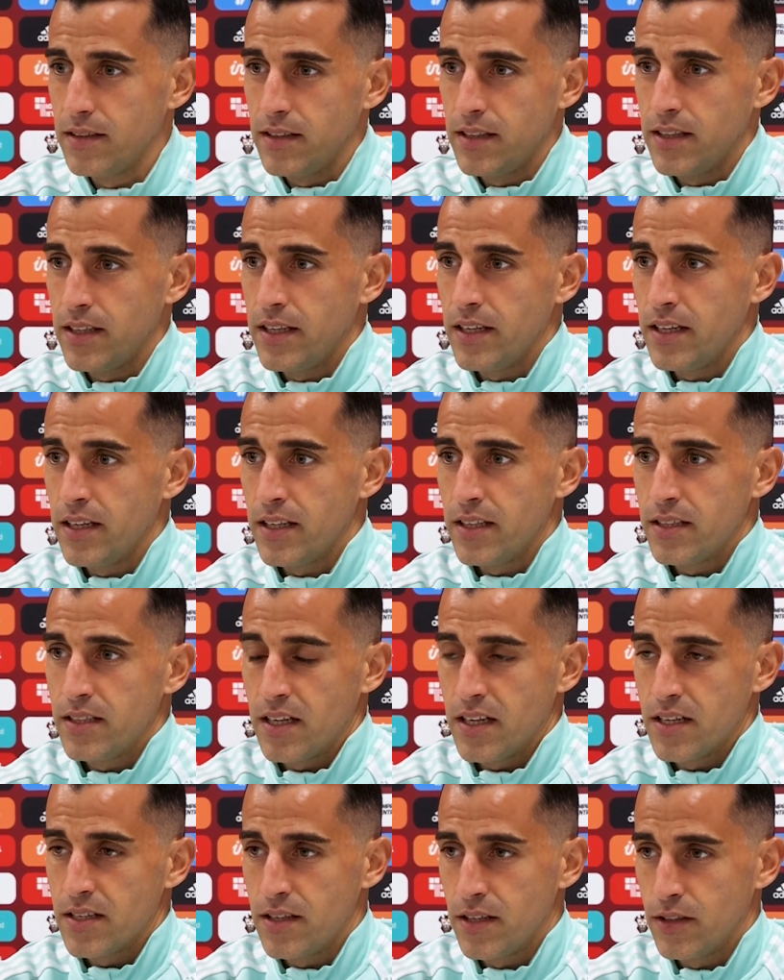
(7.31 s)
Eh,
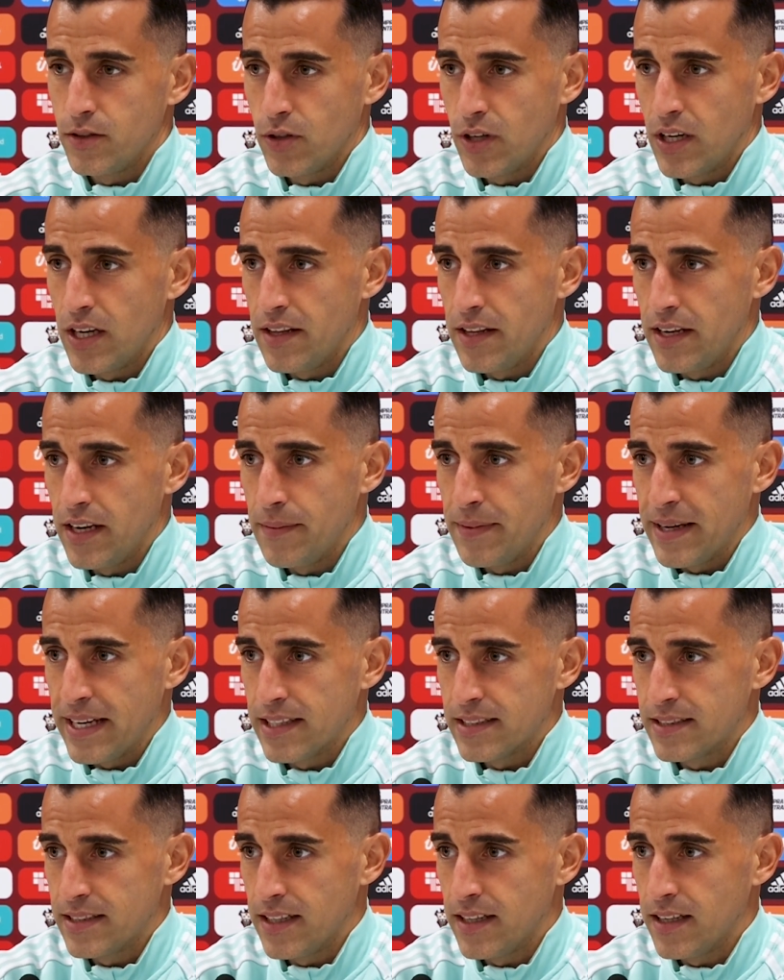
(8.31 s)
sí que es cierto que la
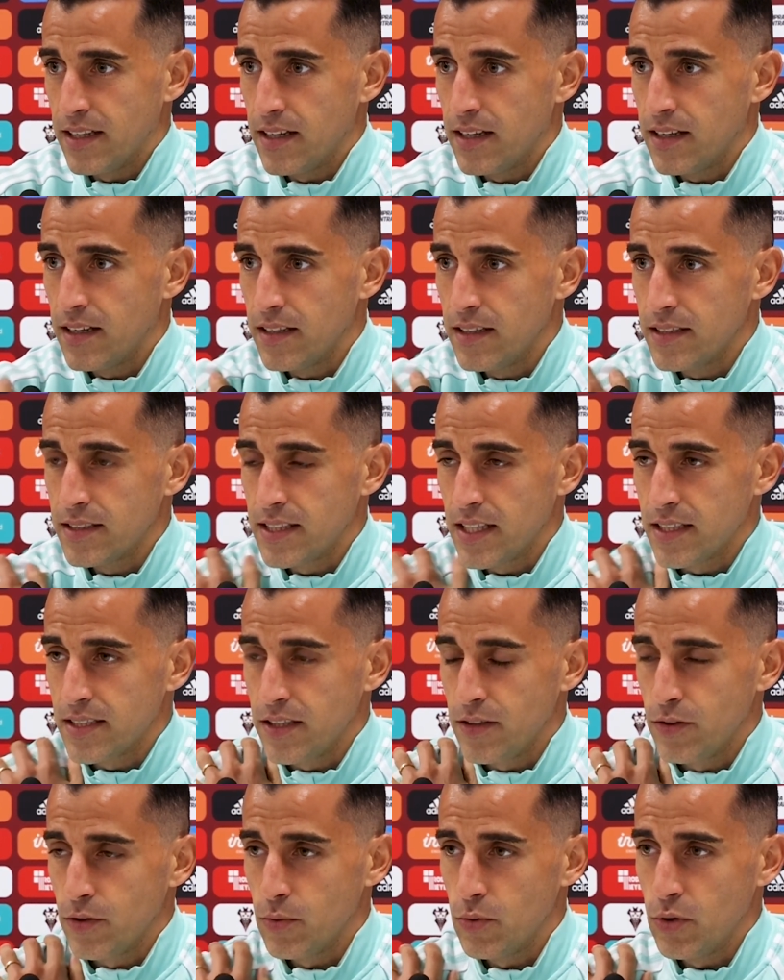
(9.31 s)
dinámica está, está
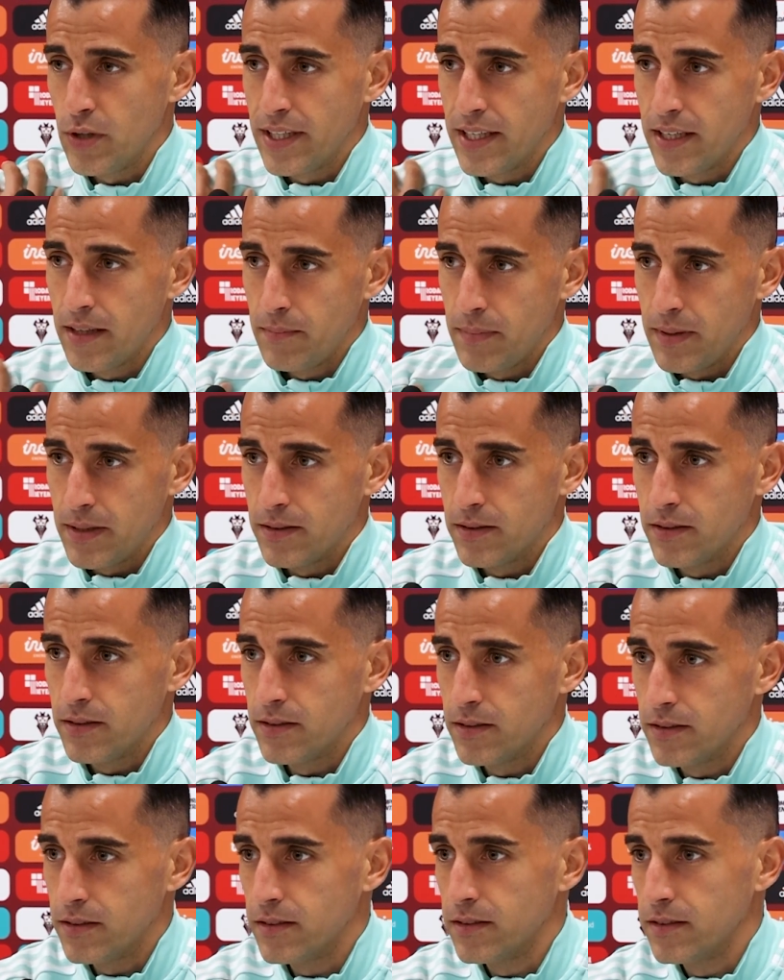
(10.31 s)
siendo buena,
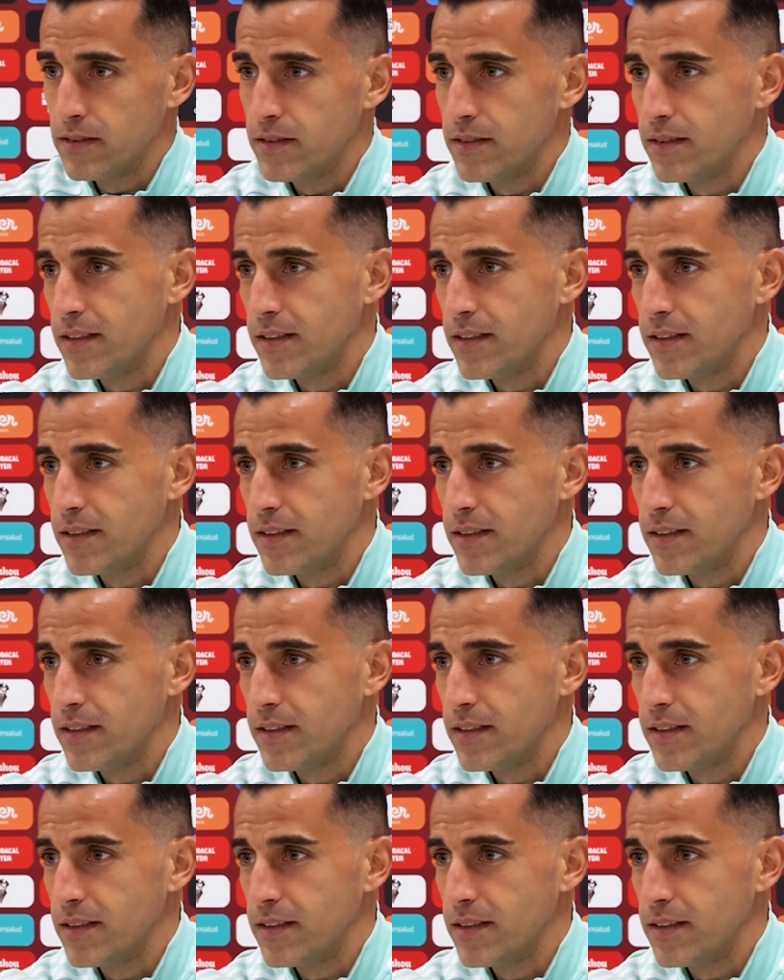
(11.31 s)
pero